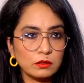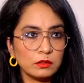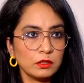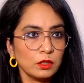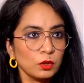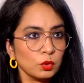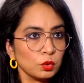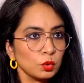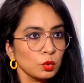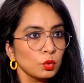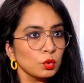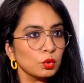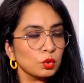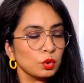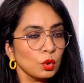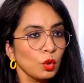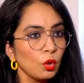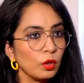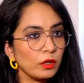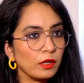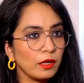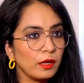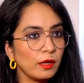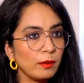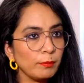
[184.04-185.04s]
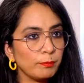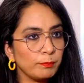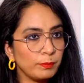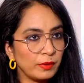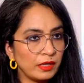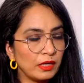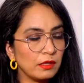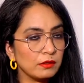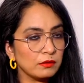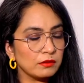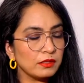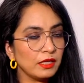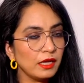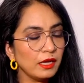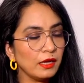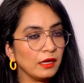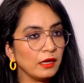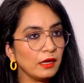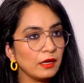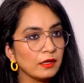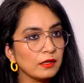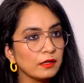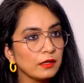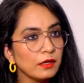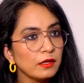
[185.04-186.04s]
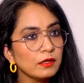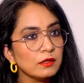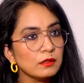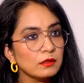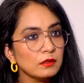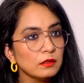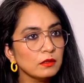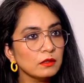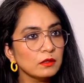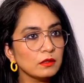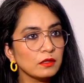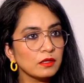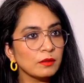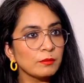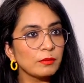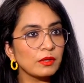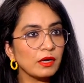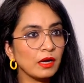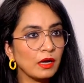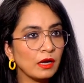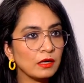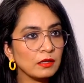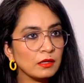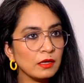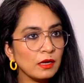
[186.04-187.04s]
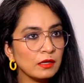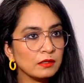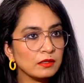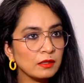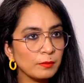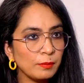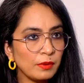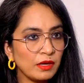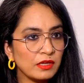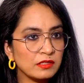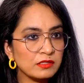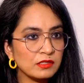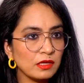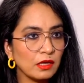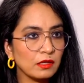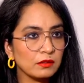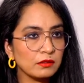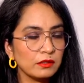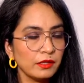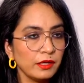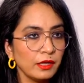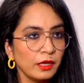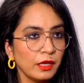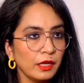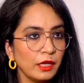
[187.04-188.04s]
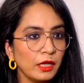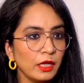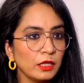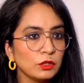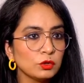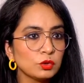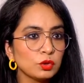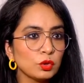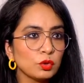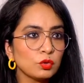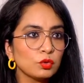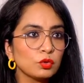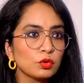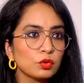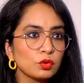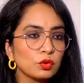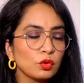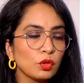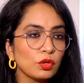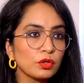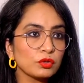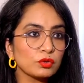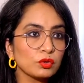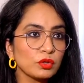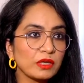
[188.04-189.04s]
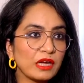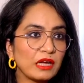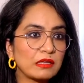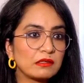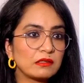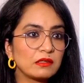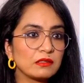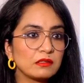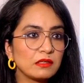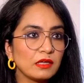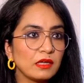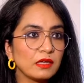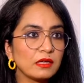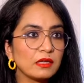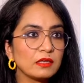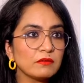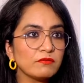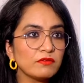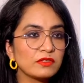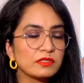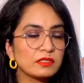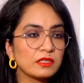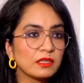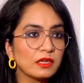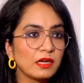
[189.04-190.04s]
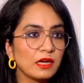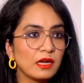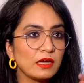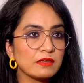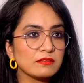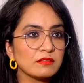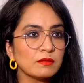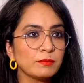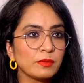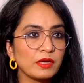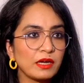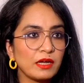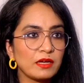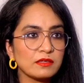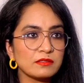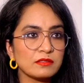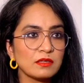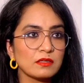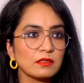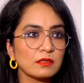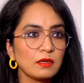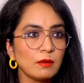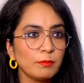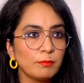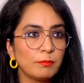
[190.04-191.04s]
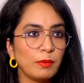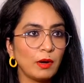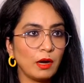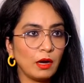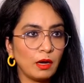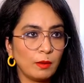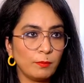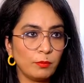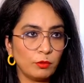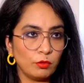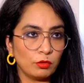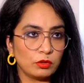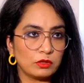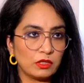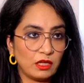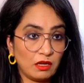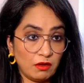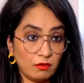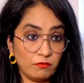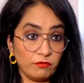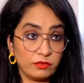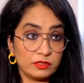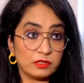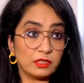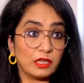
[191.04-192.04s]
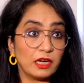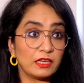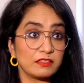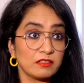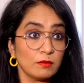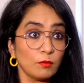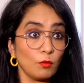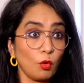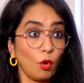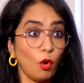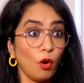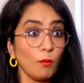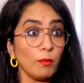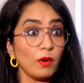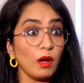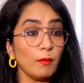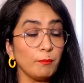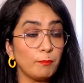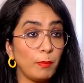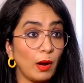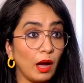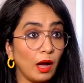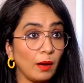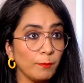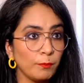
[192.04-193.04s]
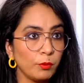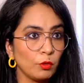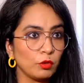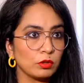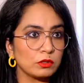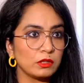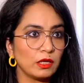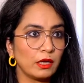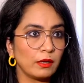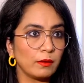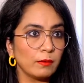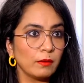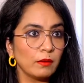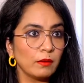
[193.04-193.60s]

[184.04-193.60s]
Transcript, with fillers: करतूतों के पलंदे अगर इमरान खान के पास जाते हैं जो खुद को जो कहते थे कि वजीर आजम रियासत का बाप होता है वजीर आजम कौम का बाप होता है